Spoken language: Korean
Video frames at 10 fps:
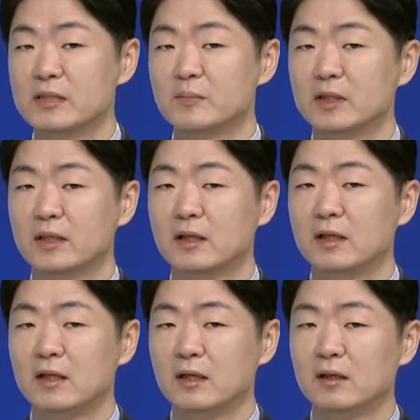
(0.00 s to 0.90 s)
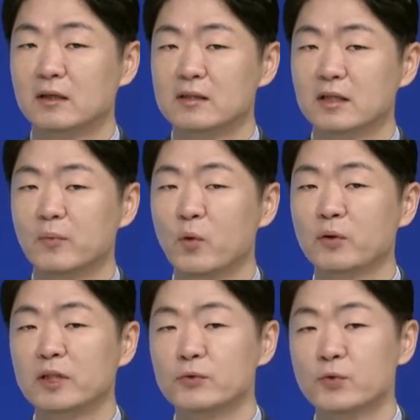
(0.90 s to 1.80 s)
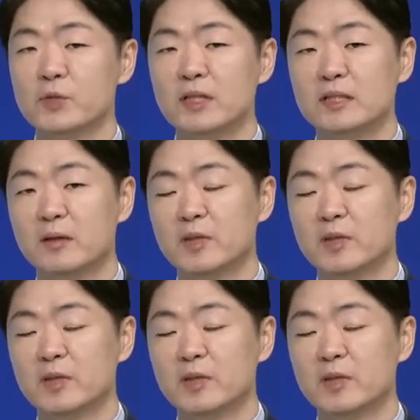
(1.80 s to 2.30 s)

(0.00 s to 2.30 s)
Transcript: 있겠습니다. 어, 세계보건기구 조사에